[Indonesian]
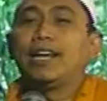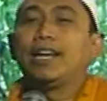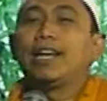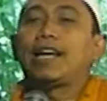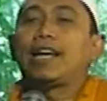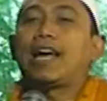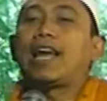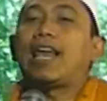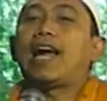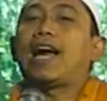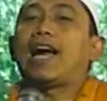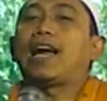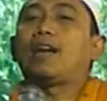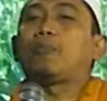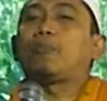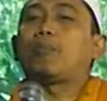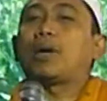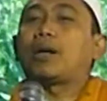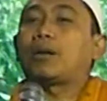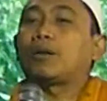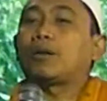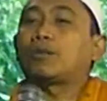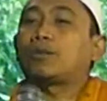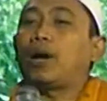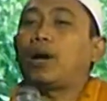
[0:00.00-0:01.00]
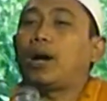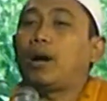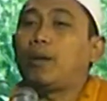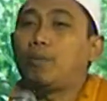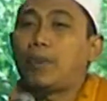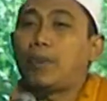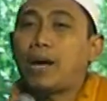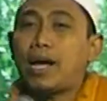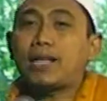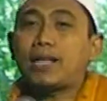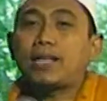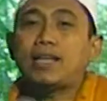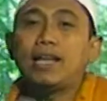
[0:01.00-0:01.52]
di kalangan para
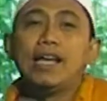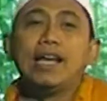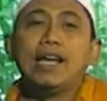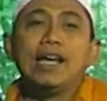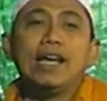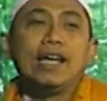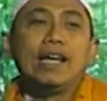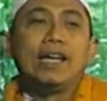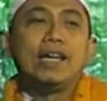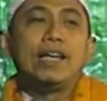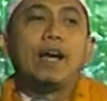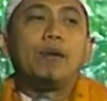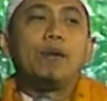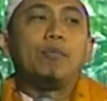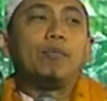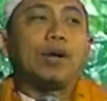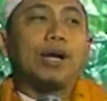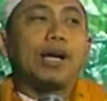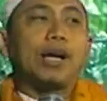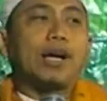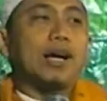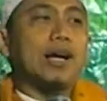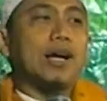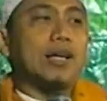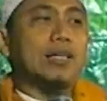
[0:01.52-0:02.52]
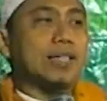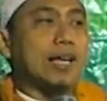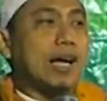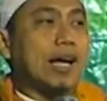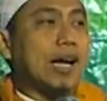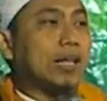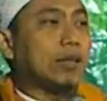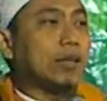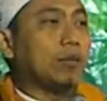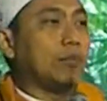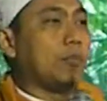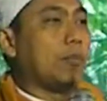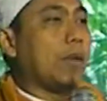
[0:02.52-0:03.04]
sahabat yang mereka
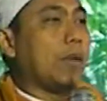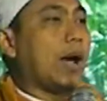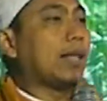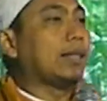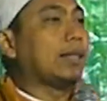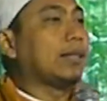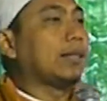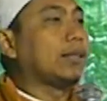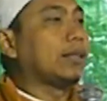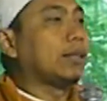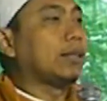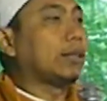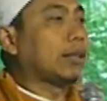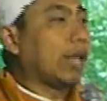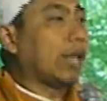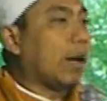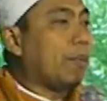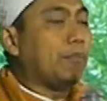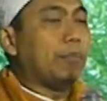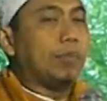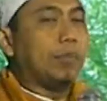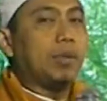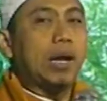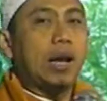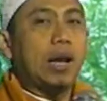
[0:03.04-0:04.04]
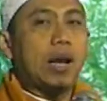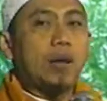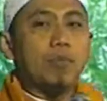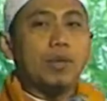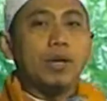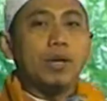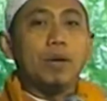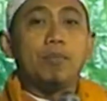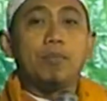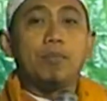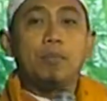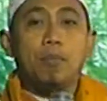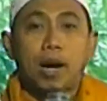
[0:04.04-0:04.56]
sangat mantap dalam
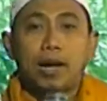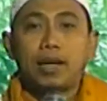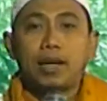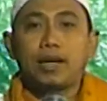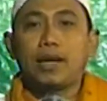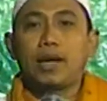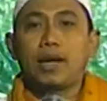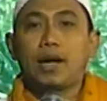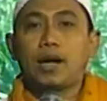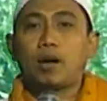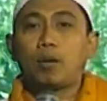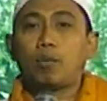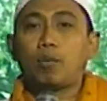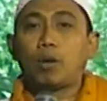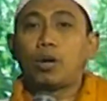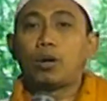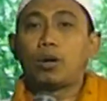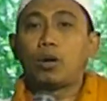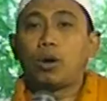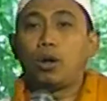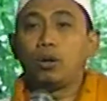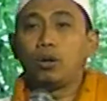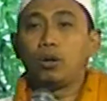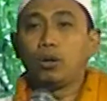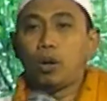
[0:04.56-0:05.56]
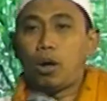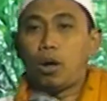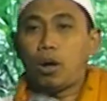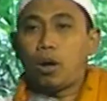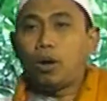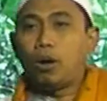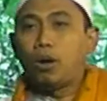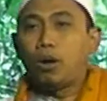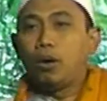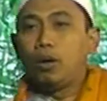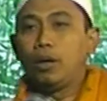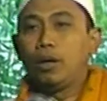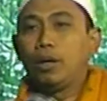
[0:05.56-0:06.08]
imannya kepada Allah.
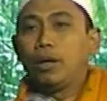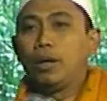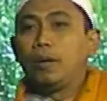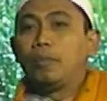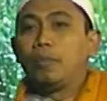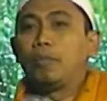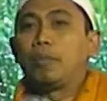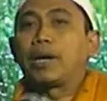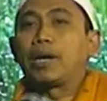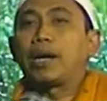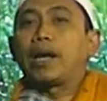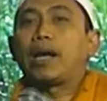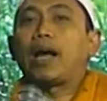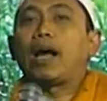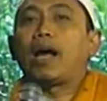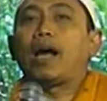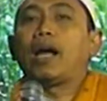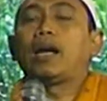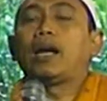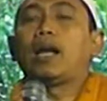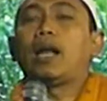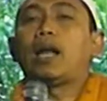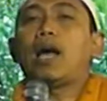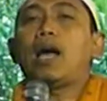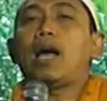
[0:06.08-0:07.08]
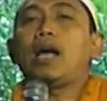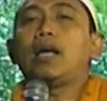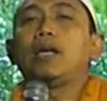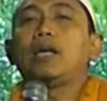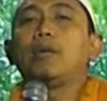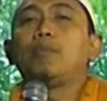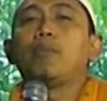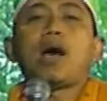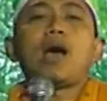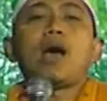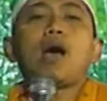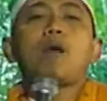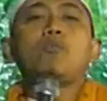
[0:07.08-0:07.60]
Mereka adalah
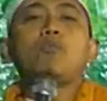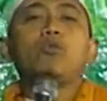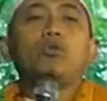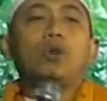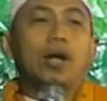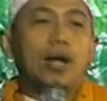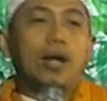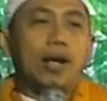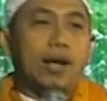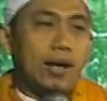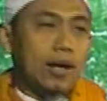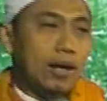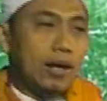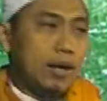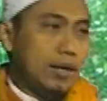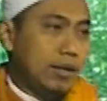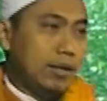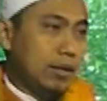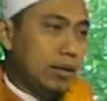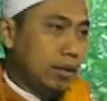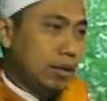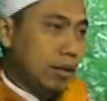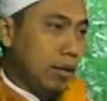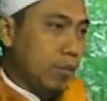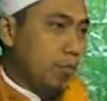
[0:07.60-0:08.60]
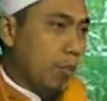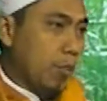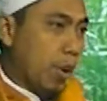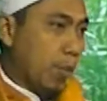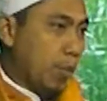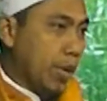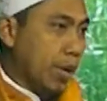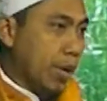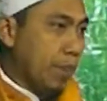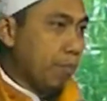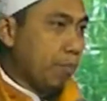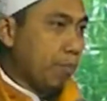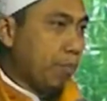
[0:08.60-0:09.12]
imamuna,
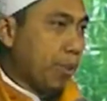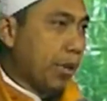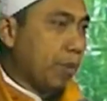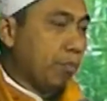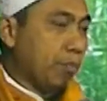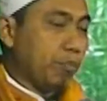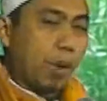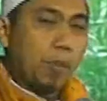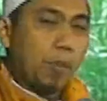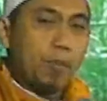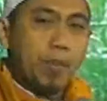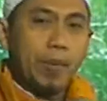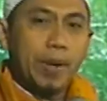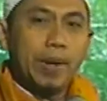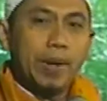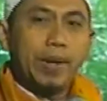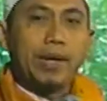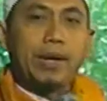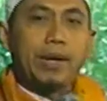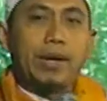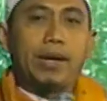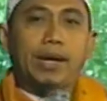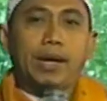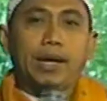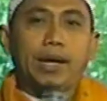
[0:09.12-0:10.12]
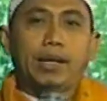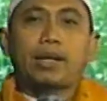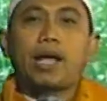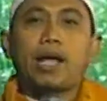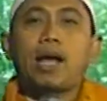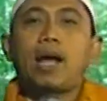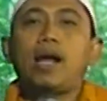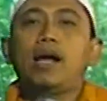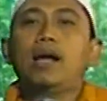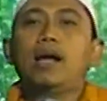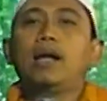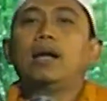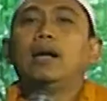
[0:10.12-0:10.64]
pemimpin-pemimpin
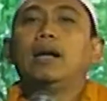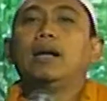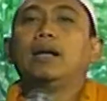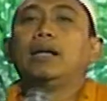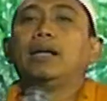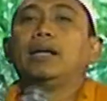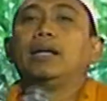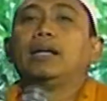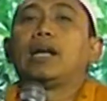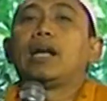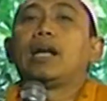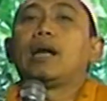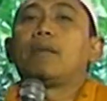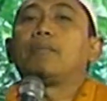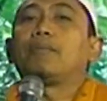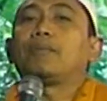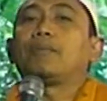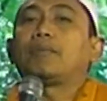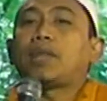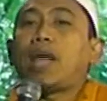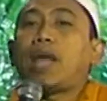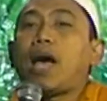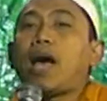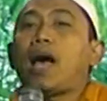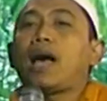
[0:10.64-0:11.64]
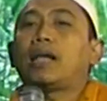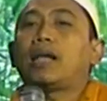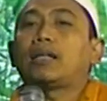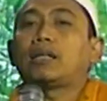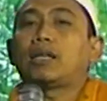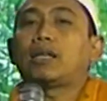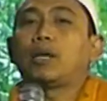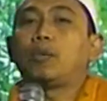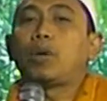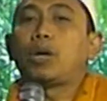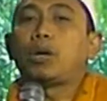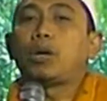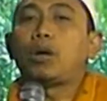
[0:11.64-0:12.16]
kita di dalam taat
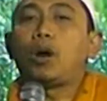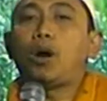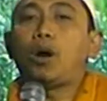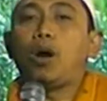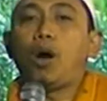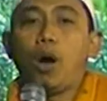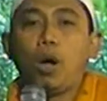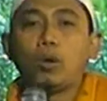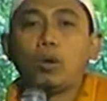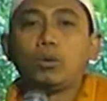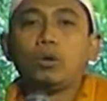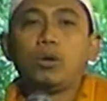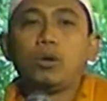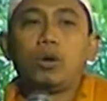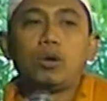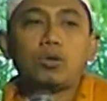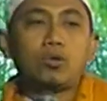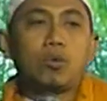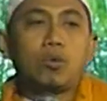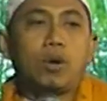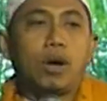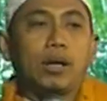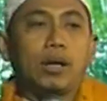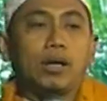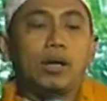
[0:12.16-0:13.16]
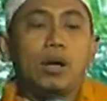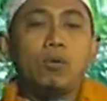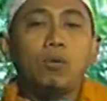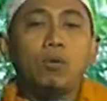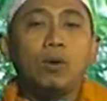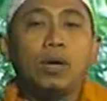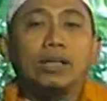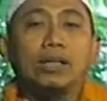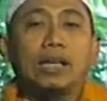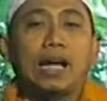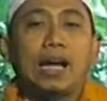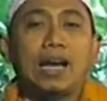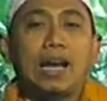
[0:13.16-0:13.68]
kepada Allah Subhanahu
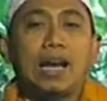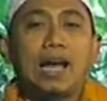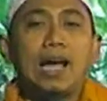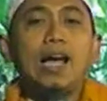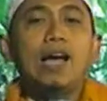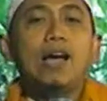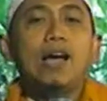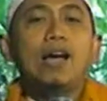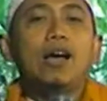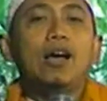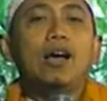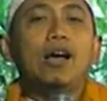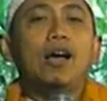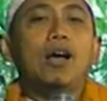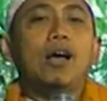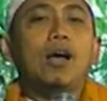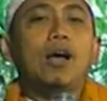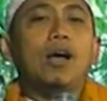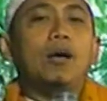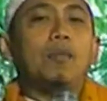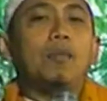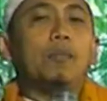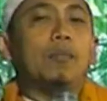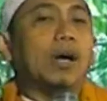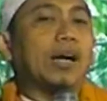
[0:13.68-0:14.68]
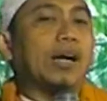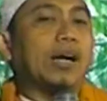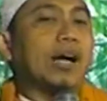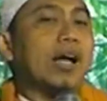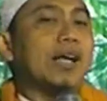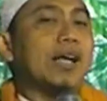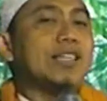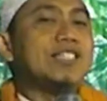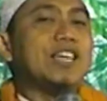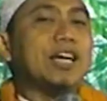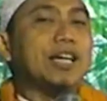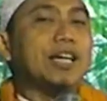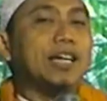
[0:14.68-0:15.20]
wa taala. Maka
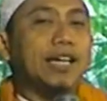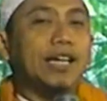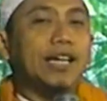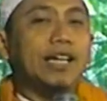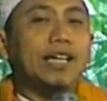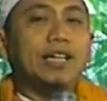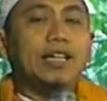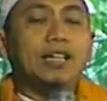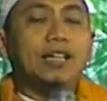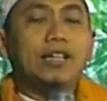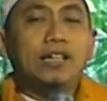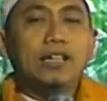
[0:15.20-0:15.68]
jadi